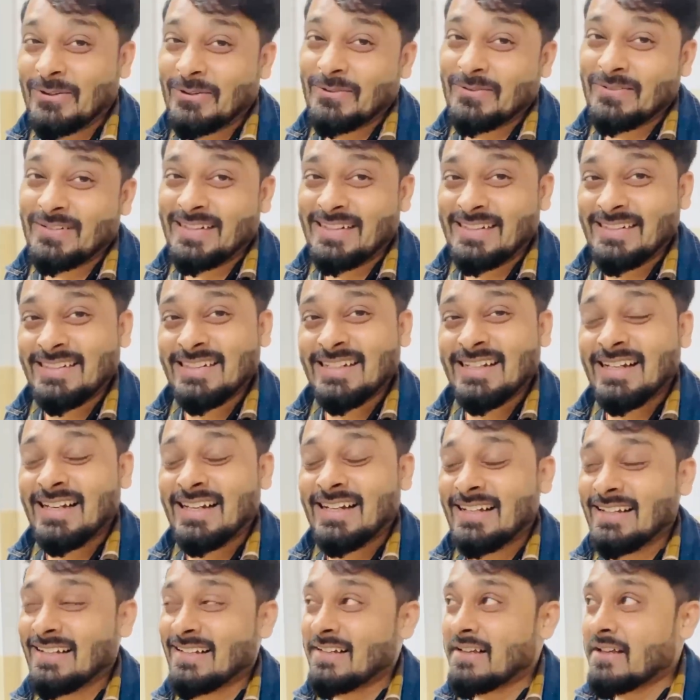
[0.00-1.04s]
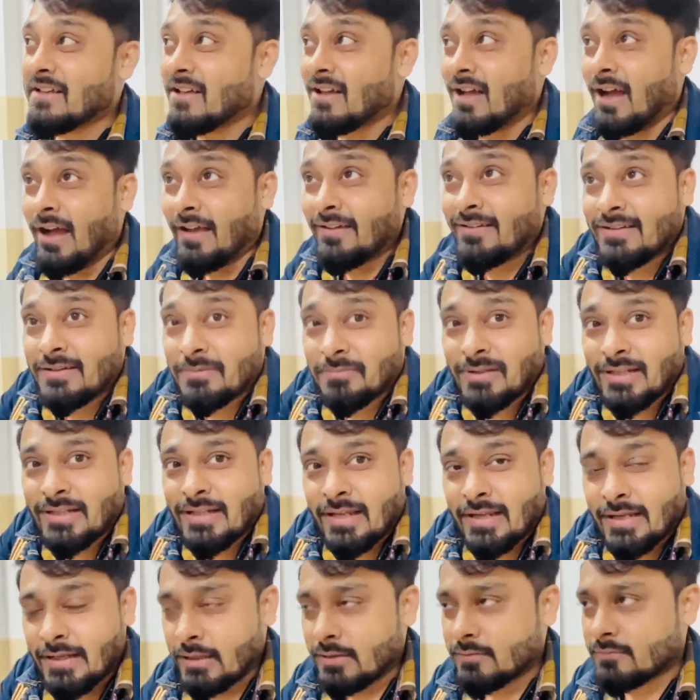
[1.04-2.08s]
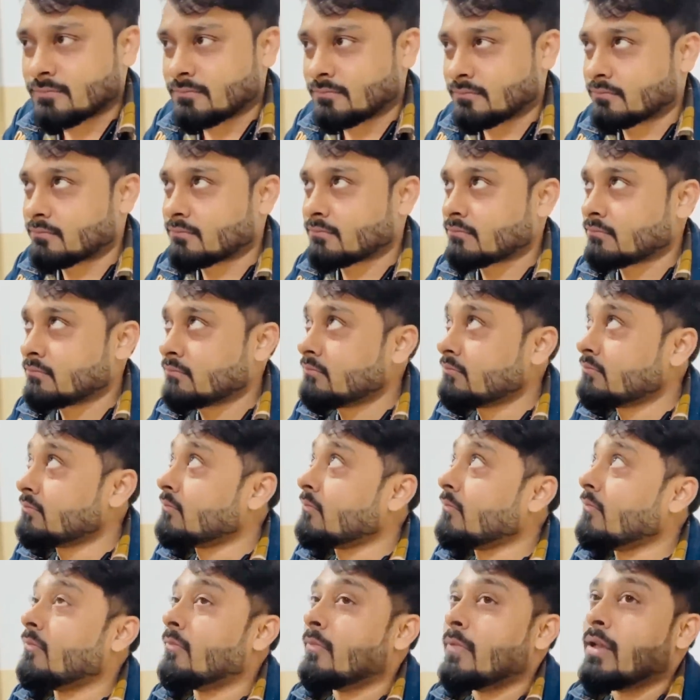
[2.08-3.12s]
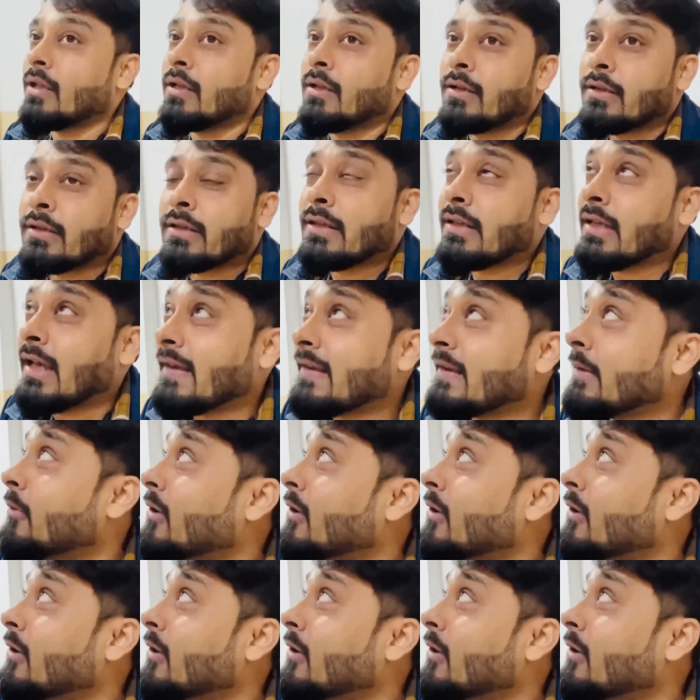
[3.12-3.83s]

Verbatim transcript: तो भैया ऐसे सब देखेंगे कि ऐसे